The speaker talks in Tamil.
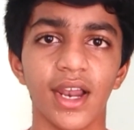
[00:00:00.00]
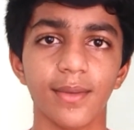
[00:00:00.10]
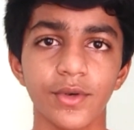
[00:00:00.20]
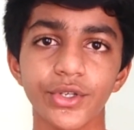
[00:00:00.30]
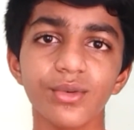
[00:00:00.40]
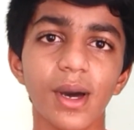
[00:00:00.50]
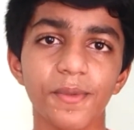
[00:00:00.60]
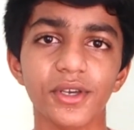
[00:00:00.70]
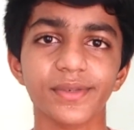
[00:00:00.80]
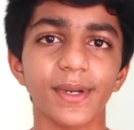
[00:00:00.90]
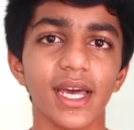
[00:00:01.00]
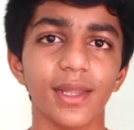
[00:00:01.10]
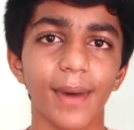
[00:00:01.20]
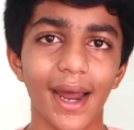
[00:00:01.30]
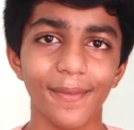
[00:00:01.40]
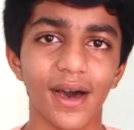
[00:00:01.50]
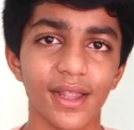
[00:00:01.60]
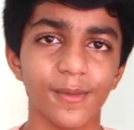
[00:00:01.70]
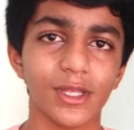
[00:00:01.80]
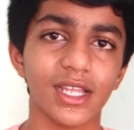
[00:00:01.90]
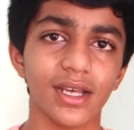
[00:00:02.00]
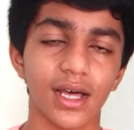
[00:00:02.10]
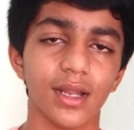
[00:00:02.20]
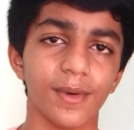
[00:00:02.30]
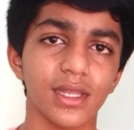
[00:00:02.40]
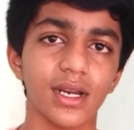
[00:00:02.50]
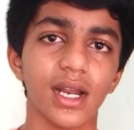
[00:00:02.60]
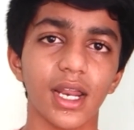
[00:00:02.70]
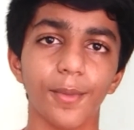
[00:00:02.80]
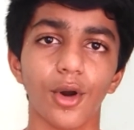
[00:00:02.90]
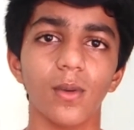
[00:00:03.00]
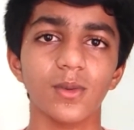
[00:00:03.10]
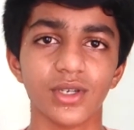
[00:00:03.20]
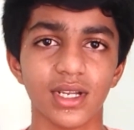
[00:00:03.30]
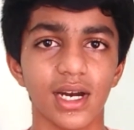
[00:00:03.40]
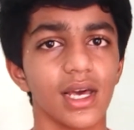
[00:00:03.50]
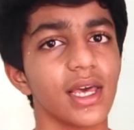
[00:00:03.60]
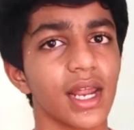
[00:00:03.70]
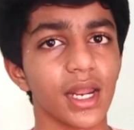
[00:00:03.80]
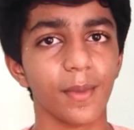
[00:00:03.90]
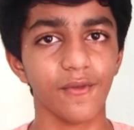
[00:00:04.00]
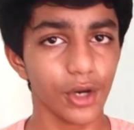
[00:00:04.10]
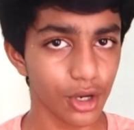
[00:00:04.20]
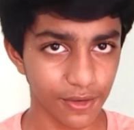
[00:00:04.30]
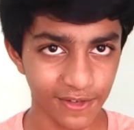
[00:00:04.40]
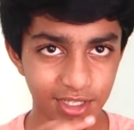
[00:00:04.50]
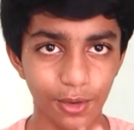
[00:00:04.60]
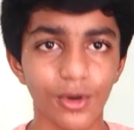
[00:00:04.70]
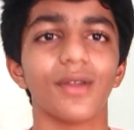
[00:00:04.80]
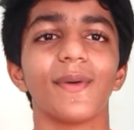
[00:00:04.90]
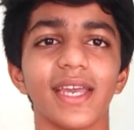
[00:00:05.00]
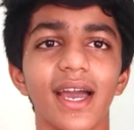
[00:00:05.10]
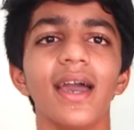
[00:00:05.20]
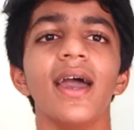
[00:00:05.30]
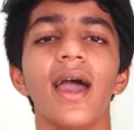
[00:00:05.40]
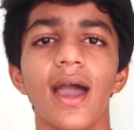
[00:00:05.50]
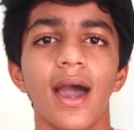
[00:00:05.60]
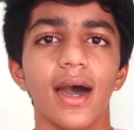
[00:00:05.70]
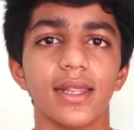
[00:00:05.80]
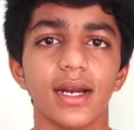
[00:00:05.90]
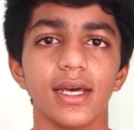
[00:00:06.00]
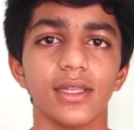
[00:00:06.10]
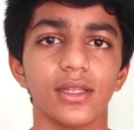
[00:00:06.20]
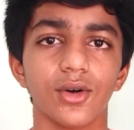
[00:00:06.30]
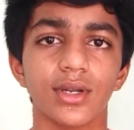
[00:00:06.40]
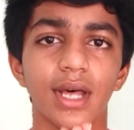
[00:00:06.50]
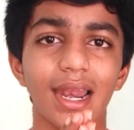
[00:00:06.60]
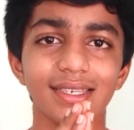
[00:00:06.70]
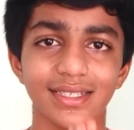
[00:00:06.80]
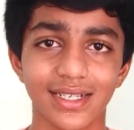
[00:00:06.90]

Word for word: எல்லாருமே ஜூம் ஆப் யூஸ் பண்ணி அதை பேன் அதை பற்றி அதை பற்றி நான் நிறைய ப்ராப்ளம்ஸ் வந்தனால நிறைய பேர் வீடியோ கான்ஃபரன்ஸை விட்டுருப்பீங்க அதனால் இது ஒரு நல்ல